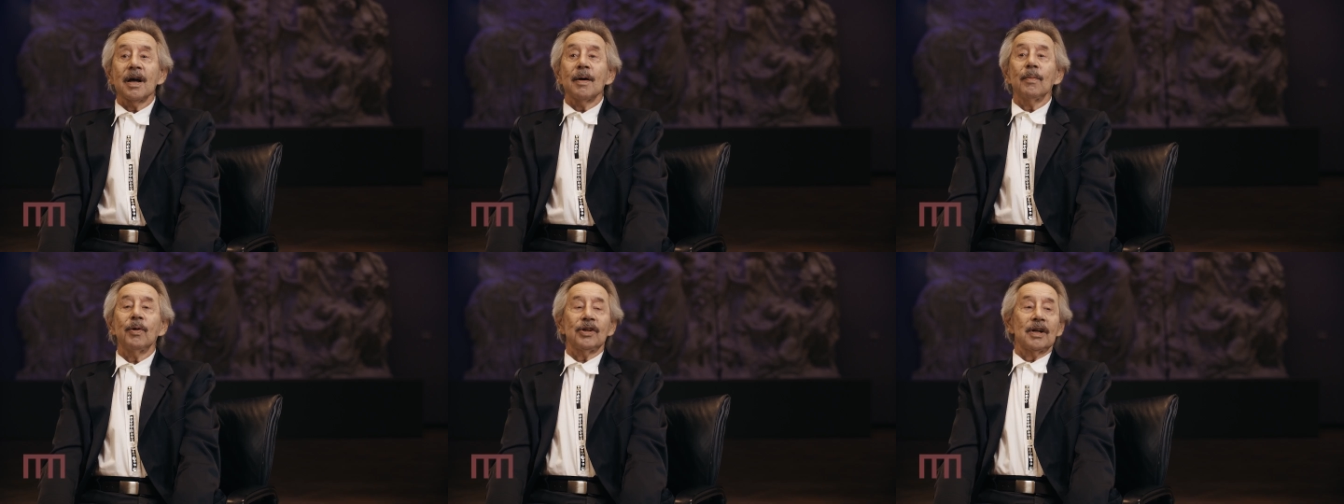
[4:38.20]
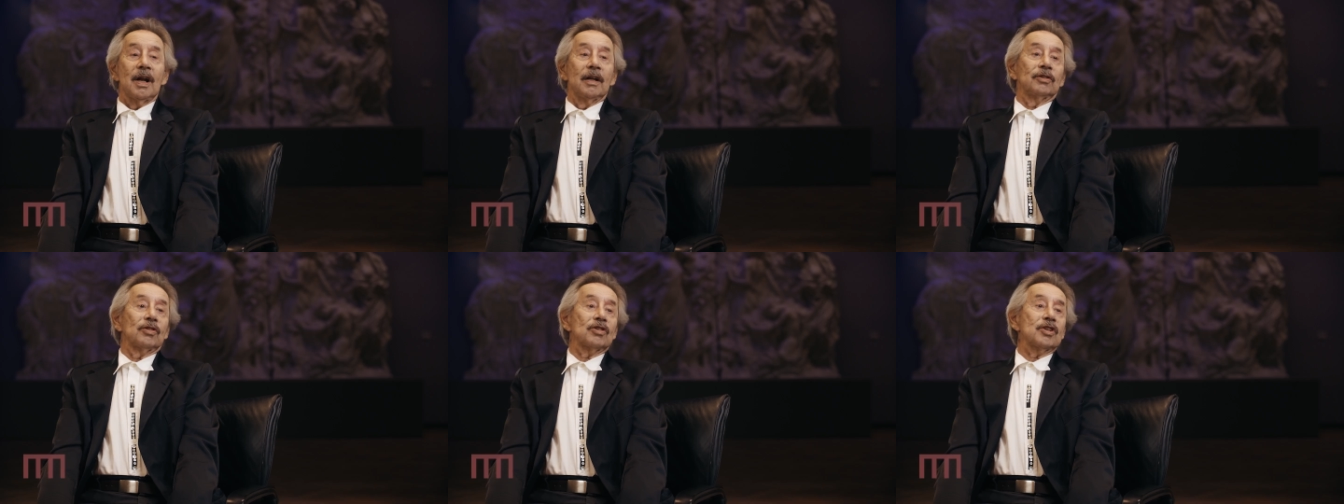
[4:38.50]

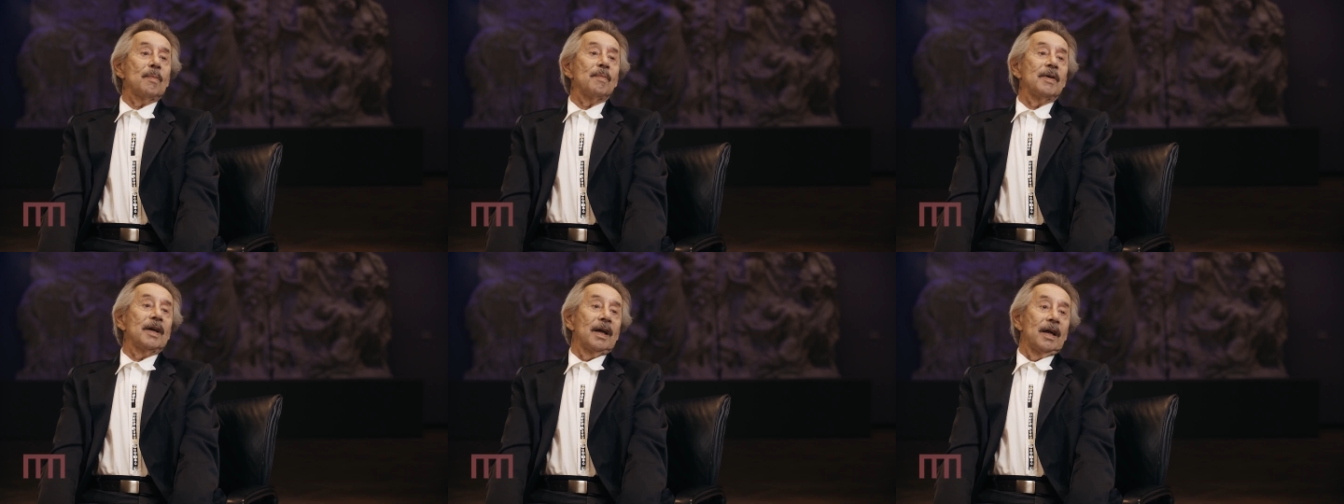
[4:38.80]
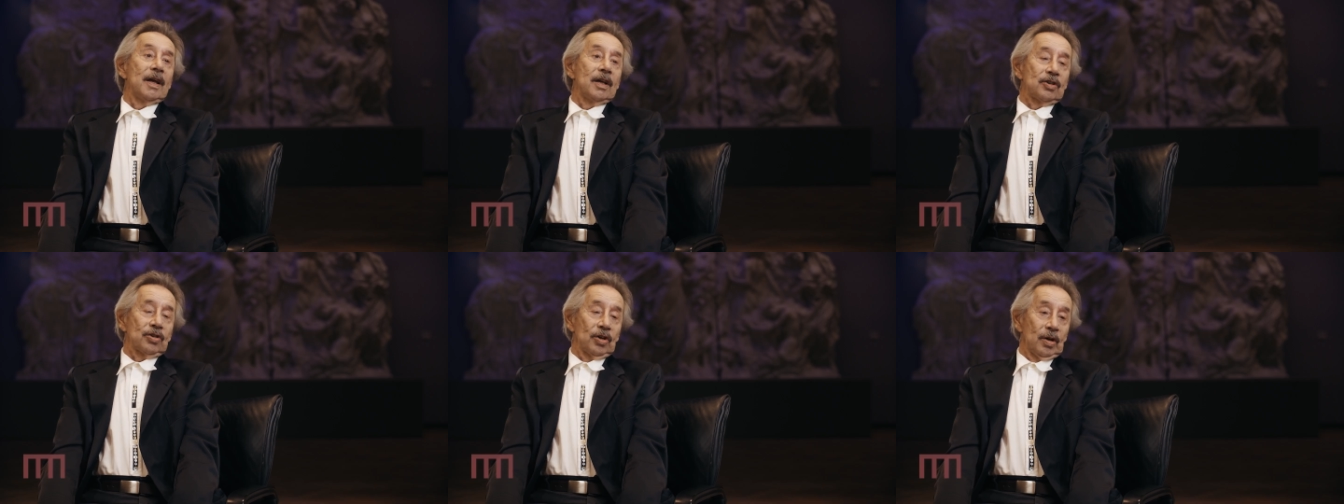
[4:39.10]
Bueno, entonces
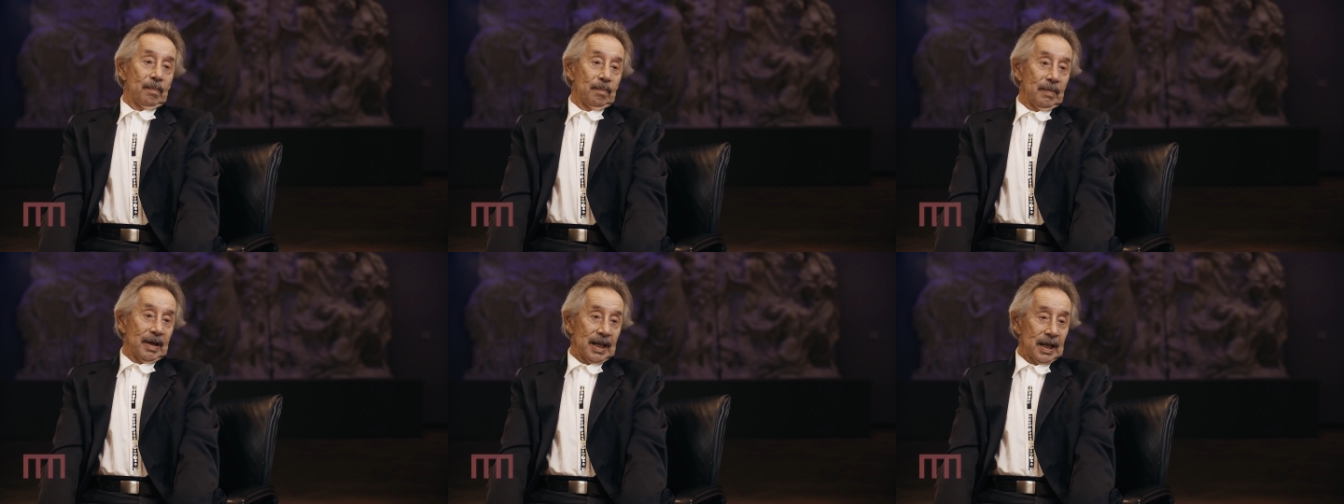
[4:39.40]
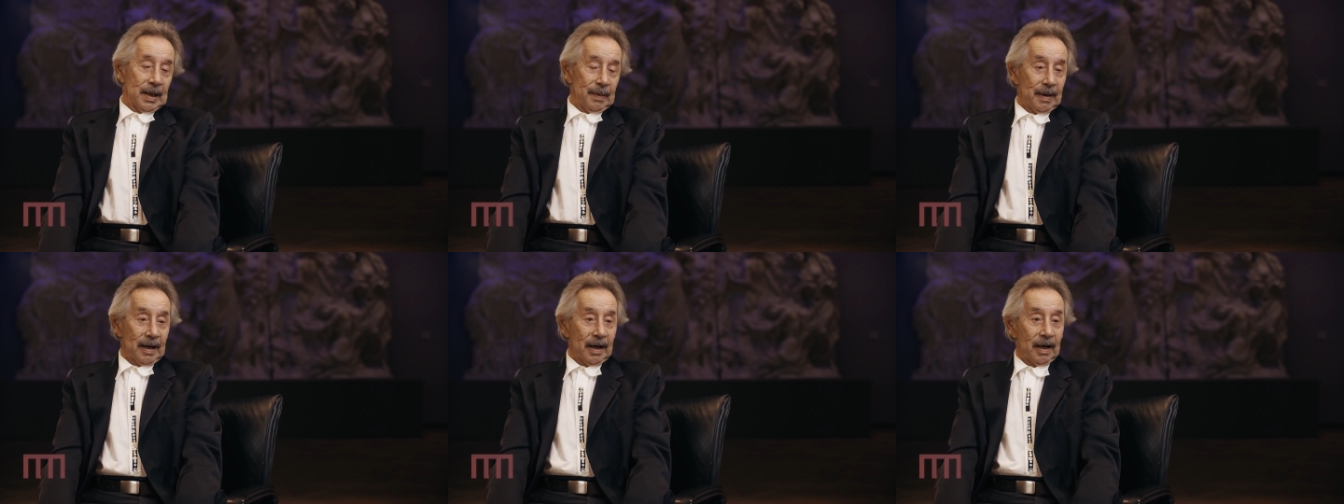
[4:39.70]
yo, me
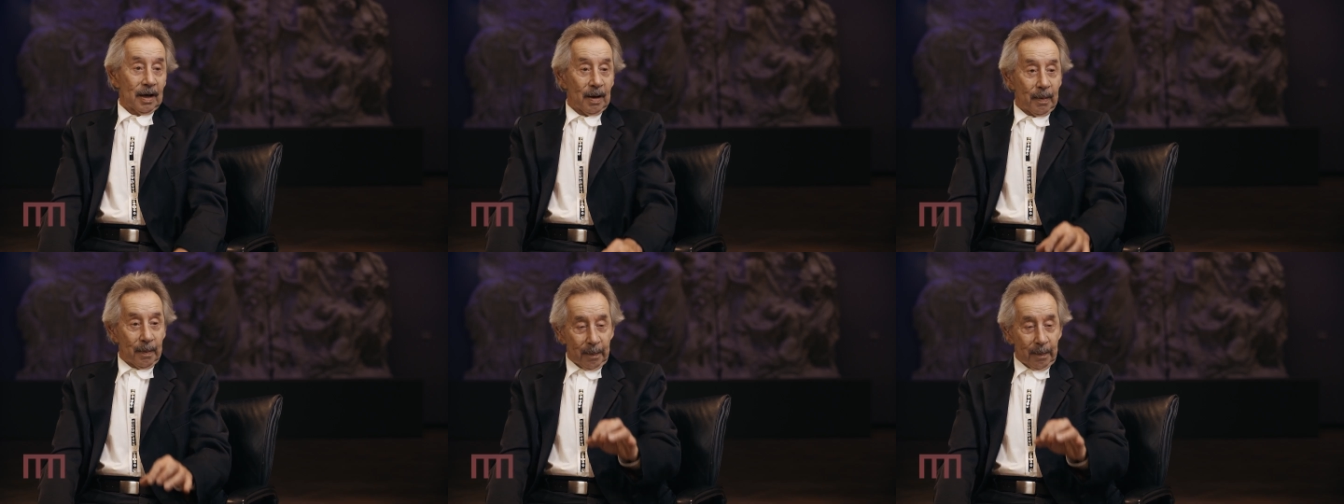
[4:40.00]
daba